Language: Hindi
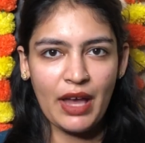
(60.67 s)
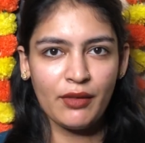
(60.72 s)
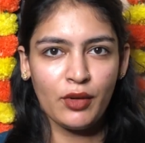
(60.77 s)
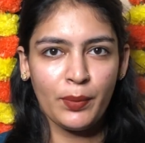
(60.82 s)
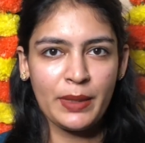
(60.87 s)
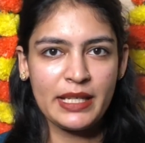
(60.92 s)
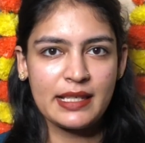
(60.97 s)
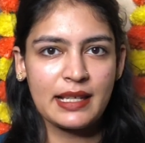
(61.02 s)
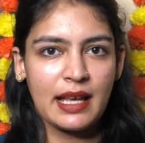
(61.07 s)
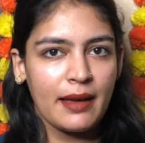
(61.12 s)
फाइव
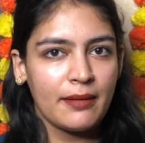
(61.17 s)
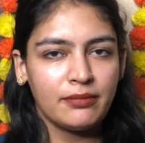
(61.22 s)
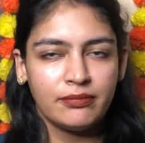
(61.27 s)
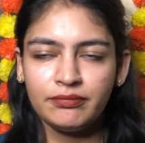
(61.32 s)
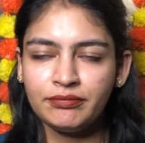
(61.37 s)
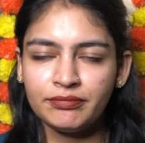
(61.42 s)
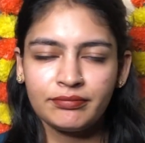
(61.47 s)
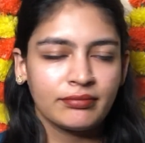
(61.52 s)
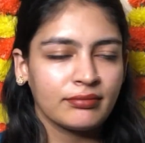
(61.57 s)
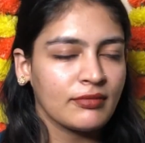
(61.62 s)
रुपीज का है
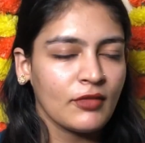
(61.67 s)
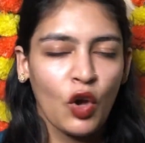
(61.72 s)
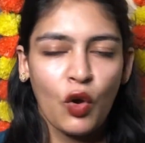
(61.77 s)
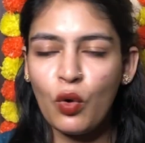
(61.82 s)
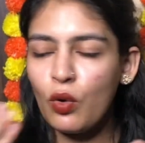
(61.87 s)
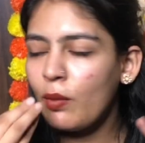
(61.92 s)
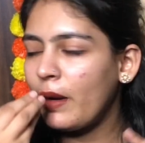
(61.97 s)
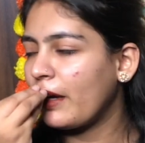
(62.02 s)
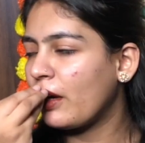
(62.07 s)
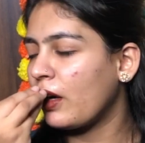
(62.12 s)

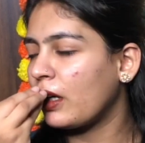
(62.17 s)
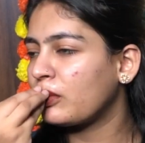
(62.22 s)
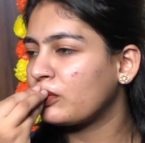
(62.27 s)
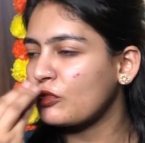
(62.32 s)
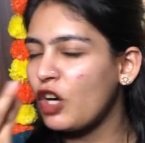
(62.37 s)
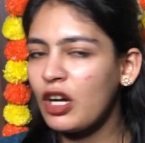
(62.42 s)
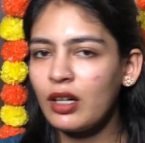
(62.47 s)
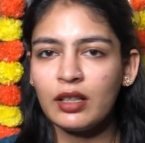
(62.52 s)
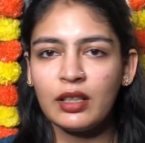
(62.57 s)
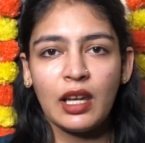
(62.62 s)
ओ माई
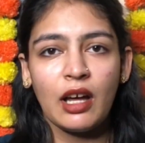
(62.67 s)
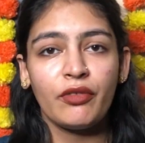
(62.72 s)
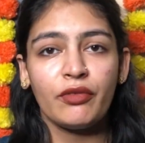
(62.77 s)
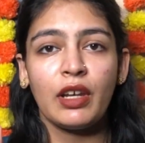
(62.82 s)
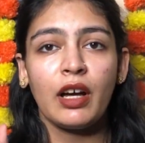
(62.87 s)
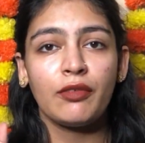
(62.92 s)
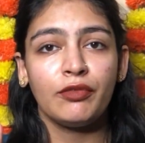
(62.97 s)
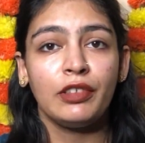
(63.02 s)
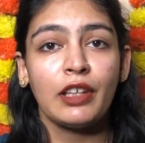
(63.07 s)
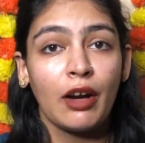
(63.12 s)
गॉड लव
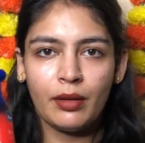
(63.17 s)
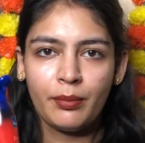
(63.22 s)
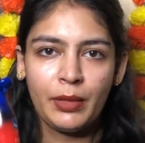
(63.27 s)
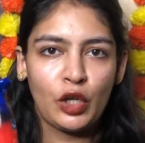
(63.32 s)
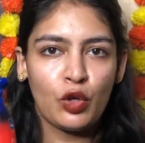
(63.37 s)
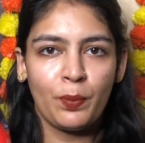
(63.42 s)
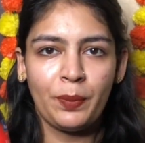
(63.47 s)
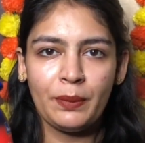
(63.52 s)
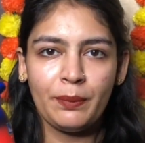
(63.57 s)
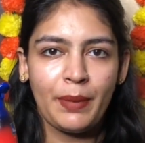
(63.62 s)
लव लव मेरे
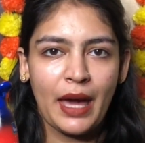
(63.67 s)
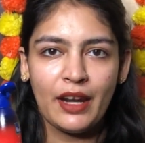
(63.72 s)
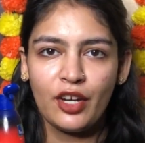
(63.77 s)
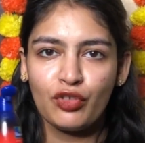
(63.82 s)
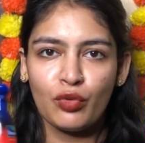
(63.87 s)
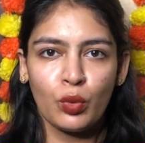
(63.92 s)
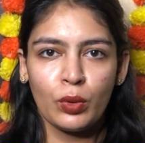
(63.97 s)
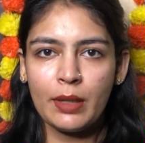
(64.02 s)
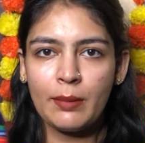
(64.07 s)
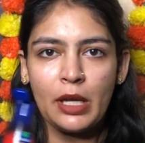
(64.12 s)
को
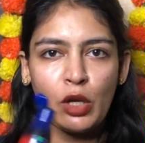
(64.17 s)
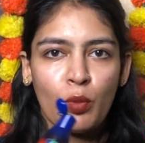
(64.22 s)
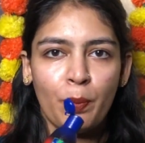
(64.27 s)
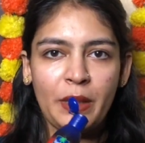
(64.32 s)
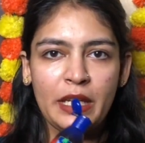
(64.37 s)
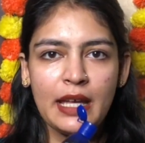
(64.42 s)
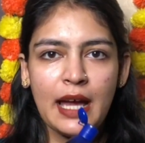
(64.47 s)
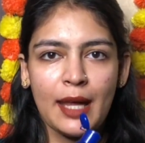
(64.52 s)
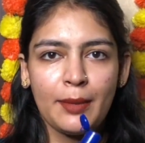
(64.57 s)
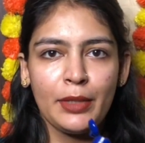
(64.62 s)
पैराशूट ने मेरे को
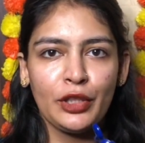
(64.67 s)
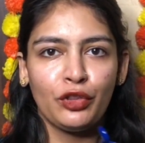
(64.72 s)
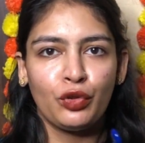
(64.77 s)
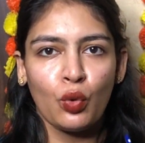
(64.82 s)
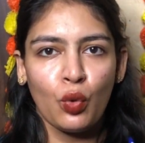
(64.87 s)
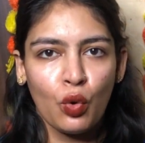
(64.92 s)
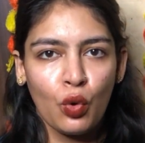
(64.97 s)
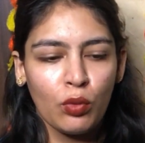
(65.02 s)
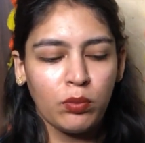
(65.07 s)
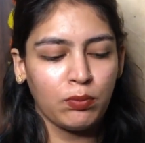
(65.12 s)
पीआर में
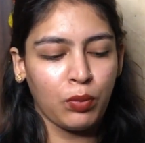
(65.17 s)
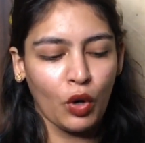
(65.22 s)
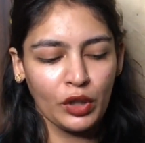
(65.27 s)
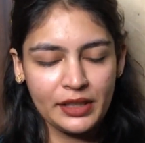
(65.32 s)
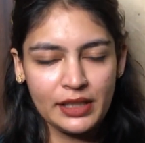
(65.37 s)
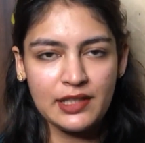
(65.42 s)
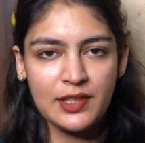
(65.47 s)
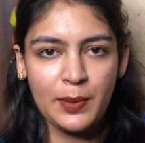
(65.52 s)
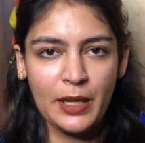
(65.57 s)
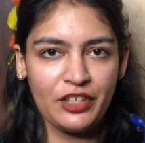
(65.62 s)
दो
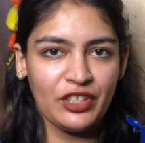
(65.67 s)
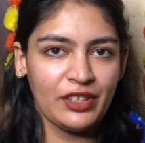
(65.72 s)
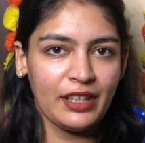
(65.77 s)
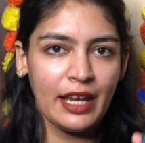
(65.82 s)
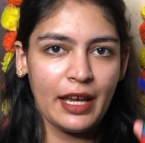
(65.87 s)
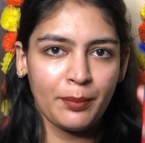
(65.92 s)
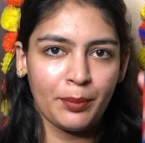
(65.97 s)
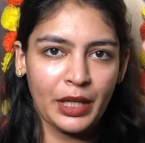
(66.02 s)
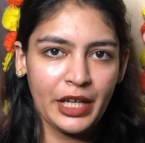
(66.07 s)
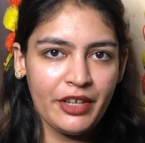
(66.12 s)
बॉटल्स भेजी
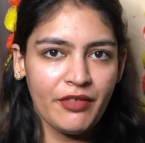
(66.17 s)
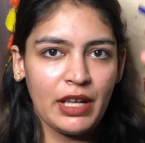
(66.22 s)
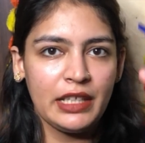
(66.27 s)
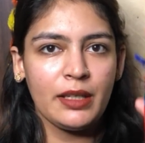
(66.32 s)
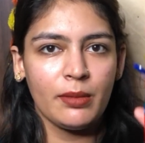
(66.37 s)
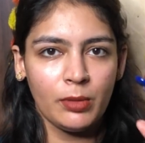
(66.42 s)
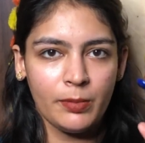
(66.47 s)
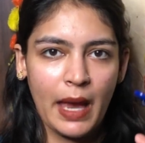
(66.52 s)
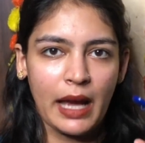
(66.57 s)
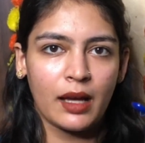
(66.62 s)
थी एक बड़ी वाली
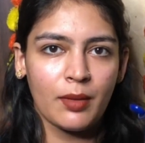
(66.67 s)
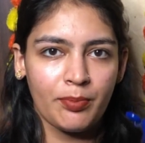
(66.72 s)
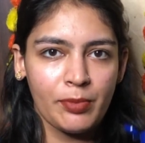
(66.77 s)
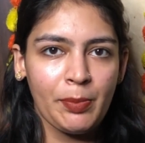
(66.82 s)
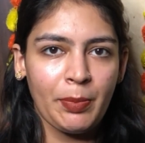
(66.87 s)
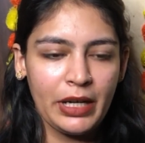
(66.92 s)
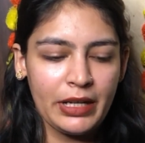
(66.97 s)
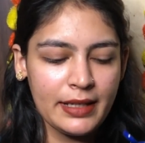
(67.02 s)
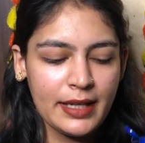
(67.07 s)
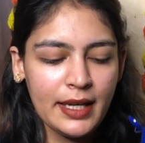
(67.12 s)
अभी बैकअप में
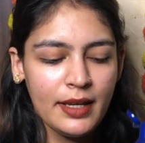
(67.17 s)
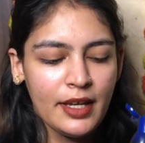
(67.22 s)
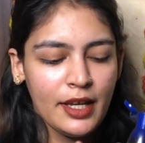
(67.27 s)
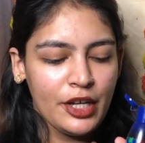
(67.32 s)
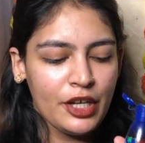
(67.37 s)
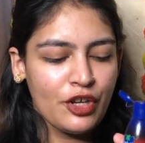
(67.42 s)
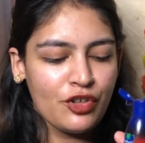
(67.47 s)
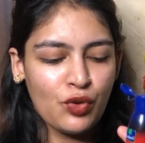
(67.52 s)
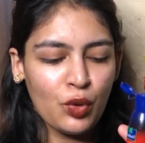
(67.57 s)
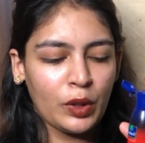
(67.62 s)
पड़ी है
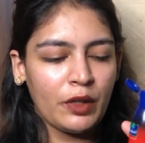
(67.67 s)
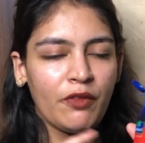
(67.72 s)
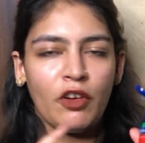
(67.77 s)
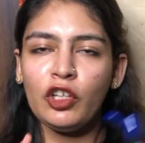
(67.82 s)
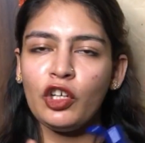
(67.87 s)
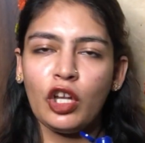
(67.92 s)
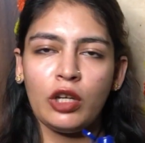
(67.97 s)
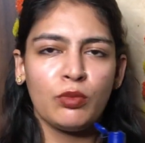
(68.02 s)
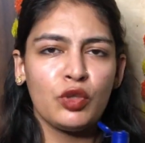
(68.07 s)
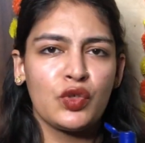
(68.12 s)
ये छोटी
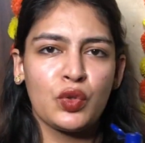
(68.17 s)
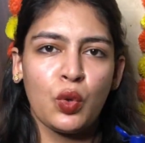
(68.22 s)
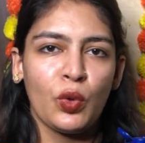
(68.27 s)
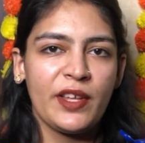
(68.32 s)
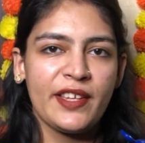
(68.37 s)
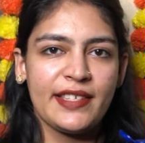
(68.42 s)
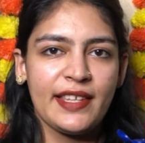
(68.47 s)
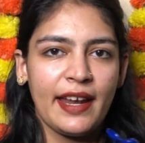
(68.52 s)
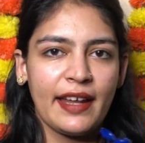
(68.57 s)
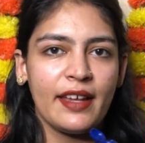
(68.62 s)
वाली ऑलमोस्ट
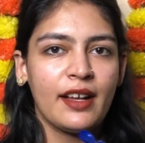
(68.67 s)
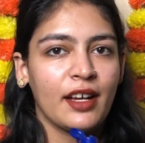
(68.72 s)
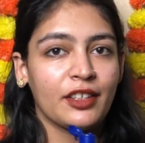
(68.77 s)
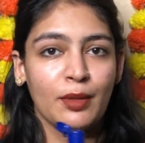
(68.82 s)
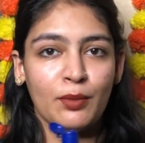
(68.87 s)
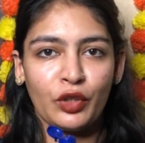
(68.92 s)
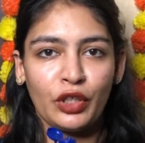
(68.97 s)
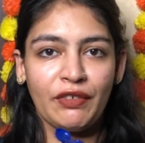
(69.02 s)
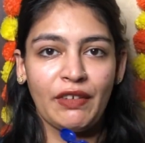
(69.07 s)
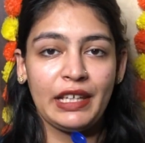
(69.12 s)
थोड़ी सी रहेगी
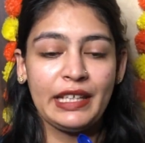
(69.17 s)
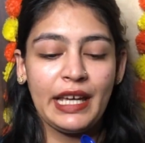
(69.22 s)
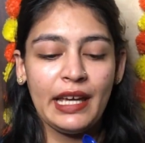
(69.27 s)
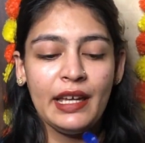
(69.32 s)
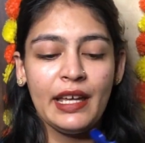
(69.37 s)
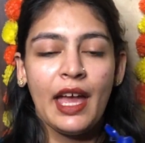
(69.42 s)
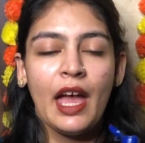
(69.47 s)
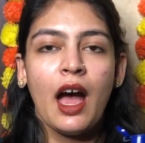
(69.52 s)
खत्म होने वाली है